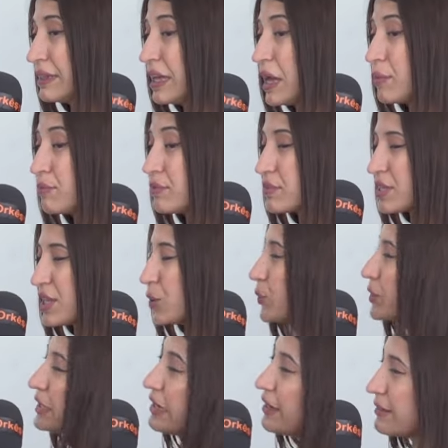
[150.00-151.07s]
يادي يعني ام
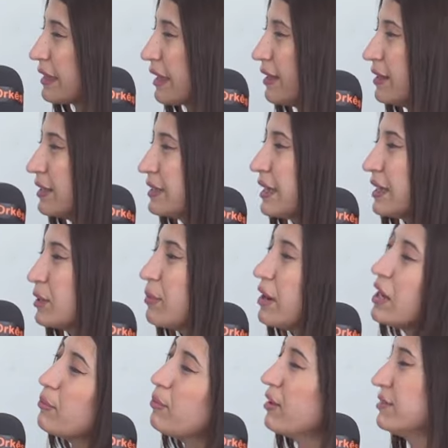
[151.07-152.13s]
زاروك تياتا يعني
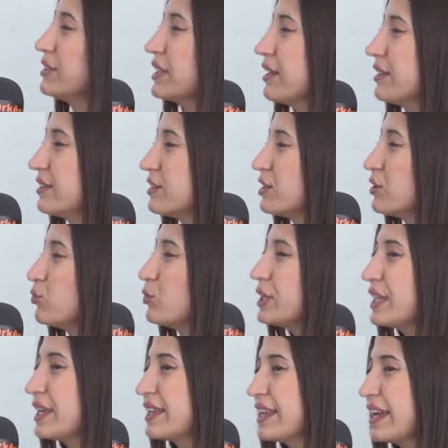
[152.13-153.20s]
مالا بافيتا آه.
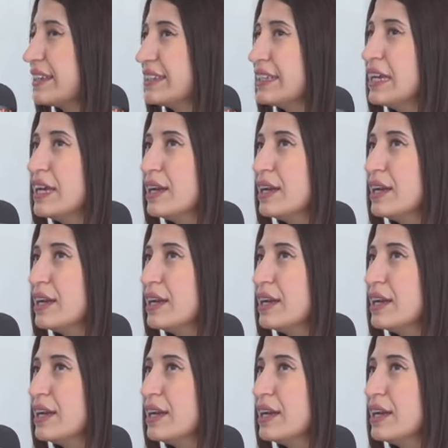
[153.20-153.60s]
ترويدك يعني